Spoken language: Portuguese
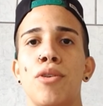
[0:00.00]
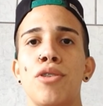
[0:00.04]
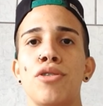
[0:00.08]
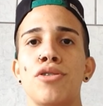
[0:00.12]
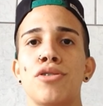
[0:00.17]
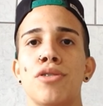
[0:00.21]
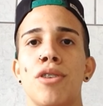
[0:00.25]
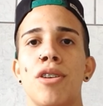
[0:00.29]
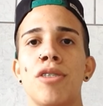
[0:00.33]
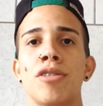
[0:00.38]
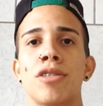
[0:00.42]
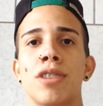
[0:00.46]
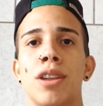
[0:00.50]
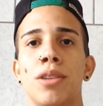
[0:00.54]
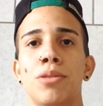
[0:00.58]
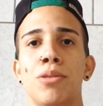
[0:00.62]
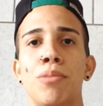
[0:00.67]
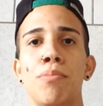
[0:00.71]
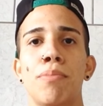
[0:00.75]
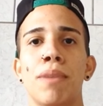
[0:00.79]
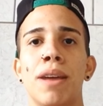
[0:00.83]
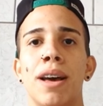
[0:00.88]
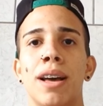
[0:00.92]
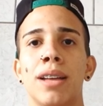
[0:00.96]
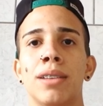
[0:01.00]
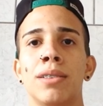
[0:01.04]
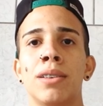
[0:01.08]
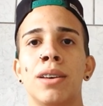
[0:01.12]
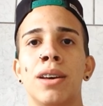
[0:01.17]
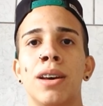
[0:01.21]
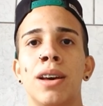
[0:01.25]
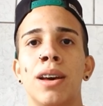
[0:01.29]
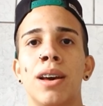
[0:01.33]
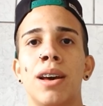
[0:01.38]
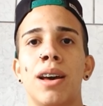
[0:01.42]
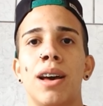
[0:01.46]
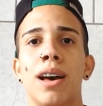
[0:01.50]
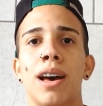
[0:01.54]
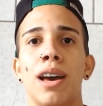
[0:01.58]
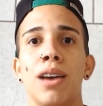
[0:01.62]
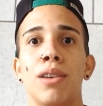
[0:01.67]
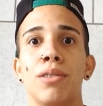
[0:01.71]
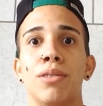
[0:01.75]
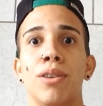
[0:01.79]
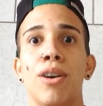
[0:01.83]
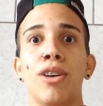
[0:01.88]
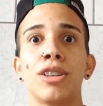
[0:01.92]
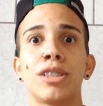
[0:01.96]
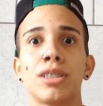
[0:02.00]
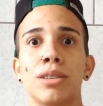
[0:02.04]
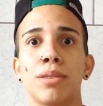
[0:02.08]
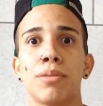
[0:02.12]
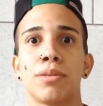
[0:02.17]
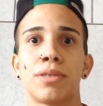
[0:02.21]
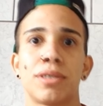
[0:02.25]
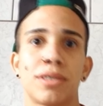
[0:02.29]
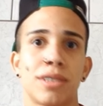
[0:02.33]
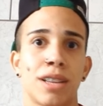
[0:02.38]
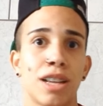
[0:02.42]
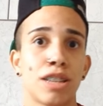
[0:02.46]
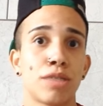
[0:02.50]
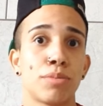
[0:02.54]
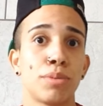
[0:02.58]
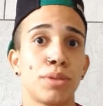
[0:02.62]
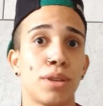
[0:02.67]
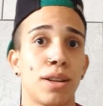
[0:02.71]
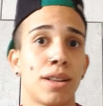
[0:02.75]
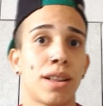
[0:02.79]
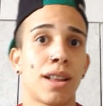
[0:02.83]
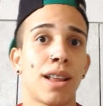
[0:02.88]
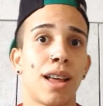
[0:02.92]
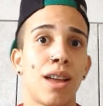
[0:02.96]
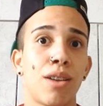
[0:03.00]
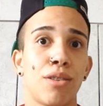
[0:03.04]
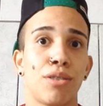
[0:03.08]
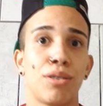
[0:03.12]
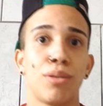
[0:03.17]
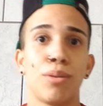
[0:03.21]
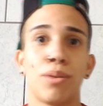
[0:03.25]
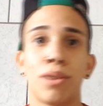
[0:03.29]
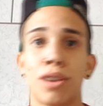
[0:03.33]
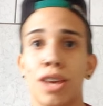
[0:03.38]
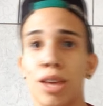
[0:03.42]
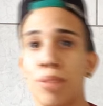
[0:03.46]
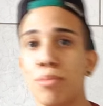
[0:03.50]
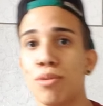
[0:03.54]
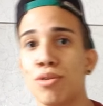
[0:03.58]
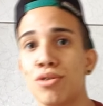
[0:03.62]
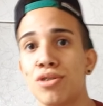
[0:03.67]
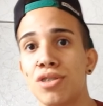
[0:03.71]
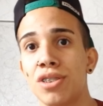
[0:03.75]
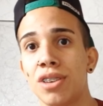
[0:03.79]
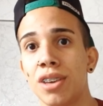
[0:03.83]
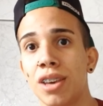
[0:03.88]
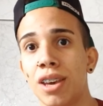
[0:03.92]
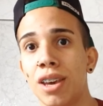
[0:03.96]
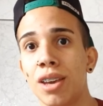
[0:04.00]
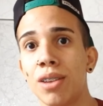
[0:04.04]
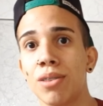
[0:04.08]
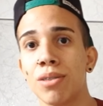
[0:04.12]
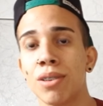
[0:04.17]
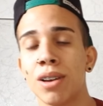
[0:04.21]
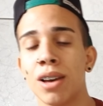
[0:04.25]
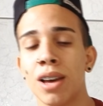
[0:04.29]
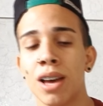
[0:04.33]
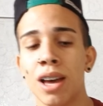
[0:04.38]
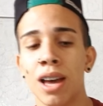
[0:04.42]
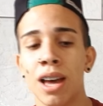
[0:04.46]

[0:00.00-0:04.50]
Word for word: meu short lá dobrado. Aí eu, nossa, será que você tá lá? Não sei o que, meu dinheiro.